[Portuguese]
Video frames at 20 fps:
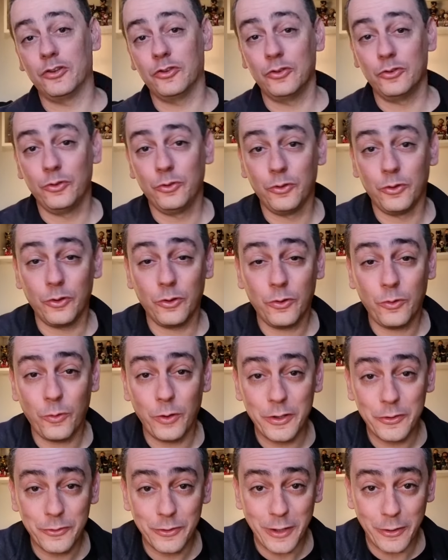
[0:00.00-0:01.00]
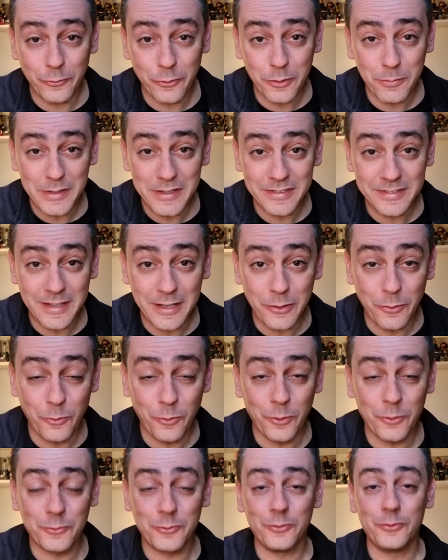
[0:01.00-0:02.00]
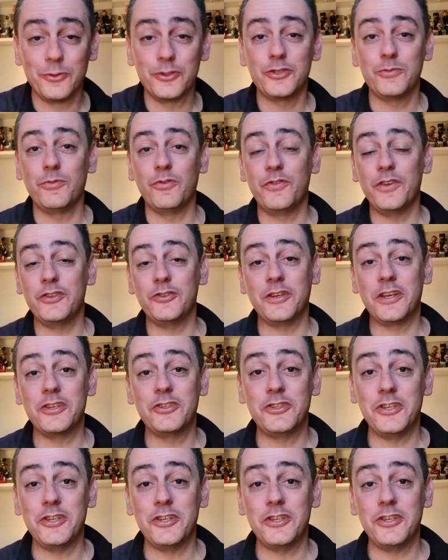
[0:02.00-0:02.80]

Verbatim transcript: do colecionador misterioso do último vídeo que